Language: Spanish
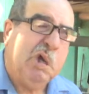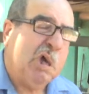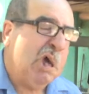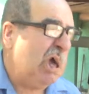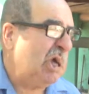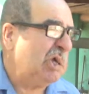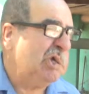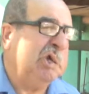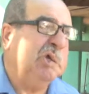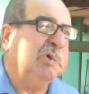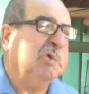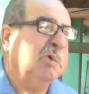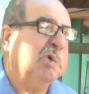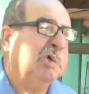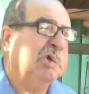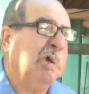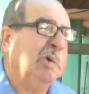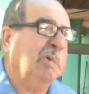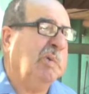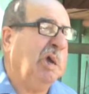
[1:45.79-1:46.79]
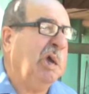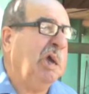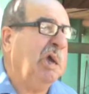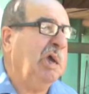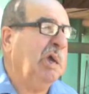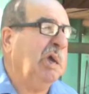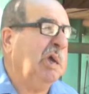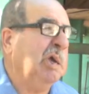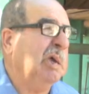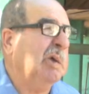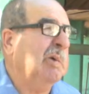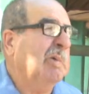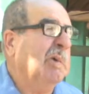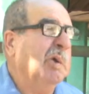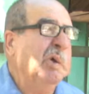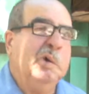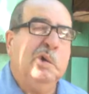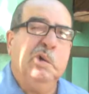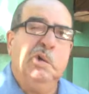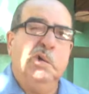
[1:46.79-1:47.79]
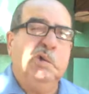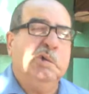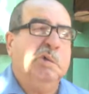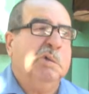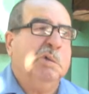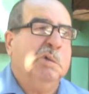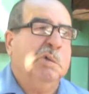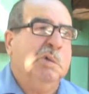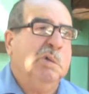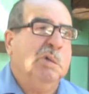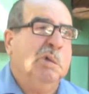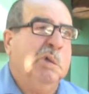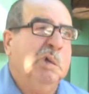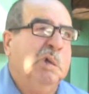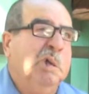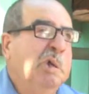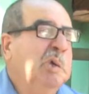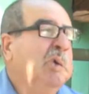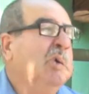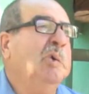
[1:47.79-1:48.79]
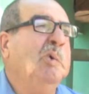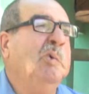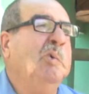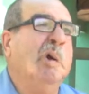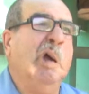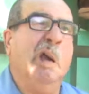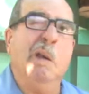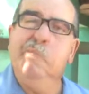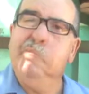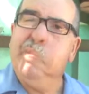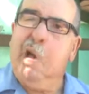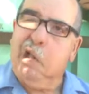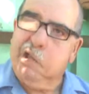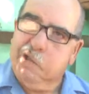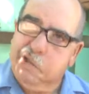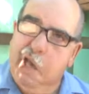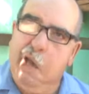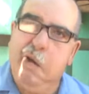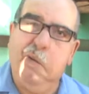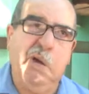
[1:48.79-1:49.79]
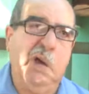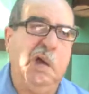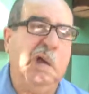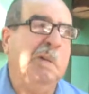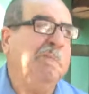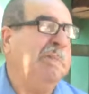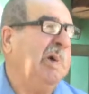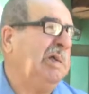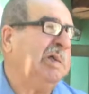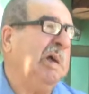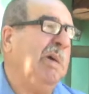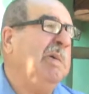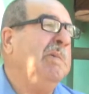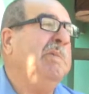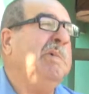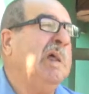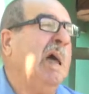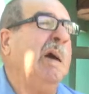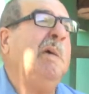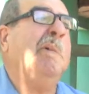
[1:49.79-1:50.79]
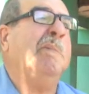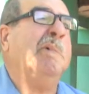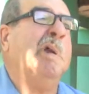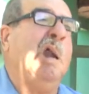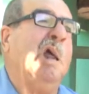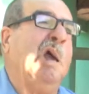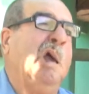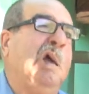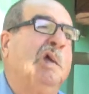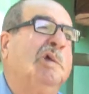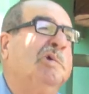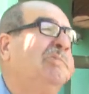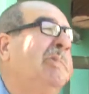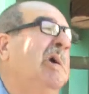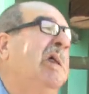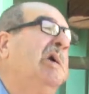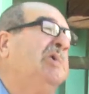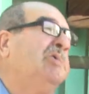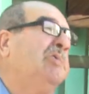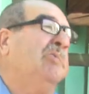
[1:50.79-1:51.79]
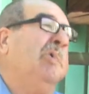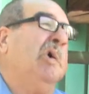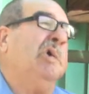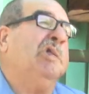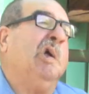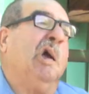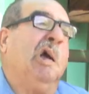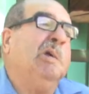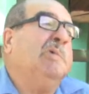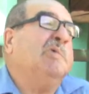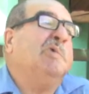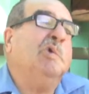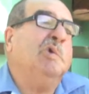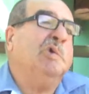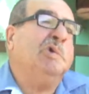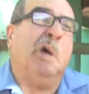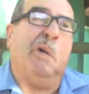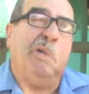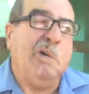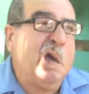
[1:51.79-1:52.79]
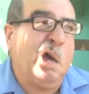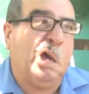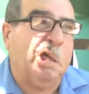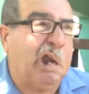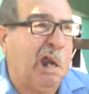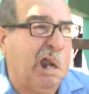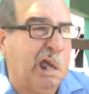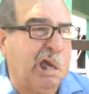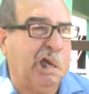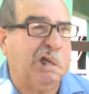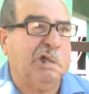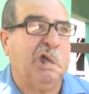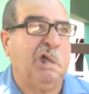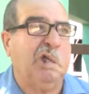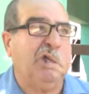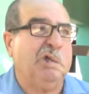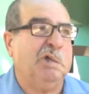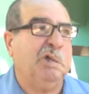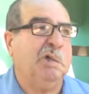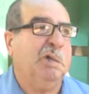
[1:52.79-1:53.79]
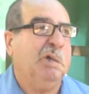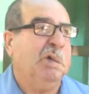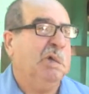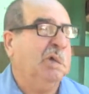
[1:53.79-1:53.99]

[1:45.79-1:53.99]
Así yo lo llevé y. ¿Y qué hacía él ahí? No, él pasaba, él pasaba y miraba para la casa, para la supuesta casa, yo no sabía que era la casa de ellos.